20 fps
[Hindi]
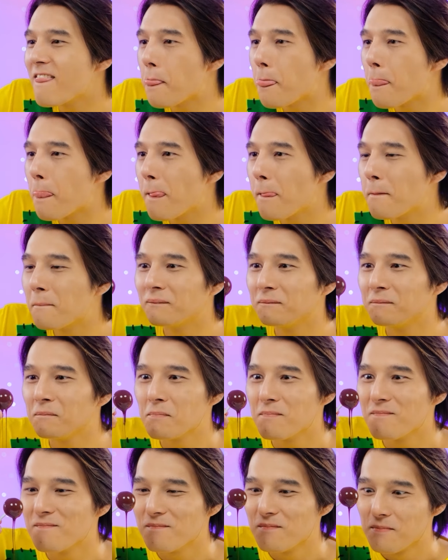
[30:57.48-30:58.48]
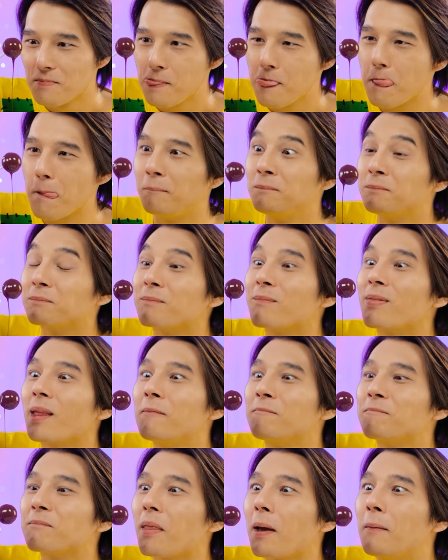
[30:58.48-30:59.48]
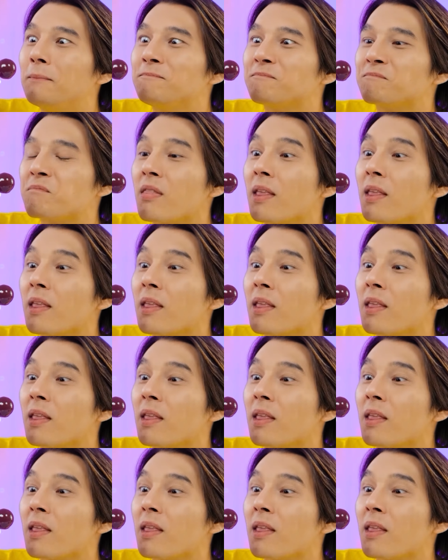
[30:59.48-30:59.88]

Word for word: जोड़ी है जिनके बारे में मैं सोच सकता